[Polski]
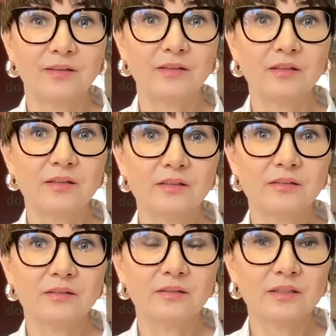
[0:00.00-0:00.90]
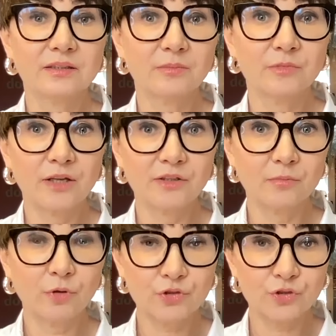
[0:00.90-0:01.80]
i jestem na nie
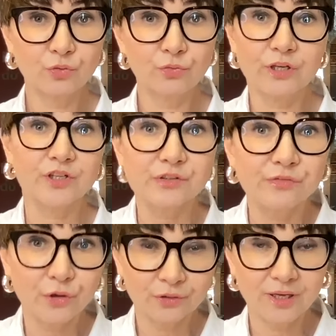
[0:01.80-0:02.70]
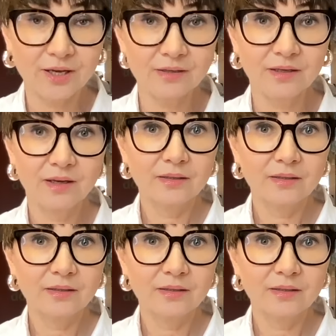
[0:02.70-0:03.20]
mocno uwrażliwiona,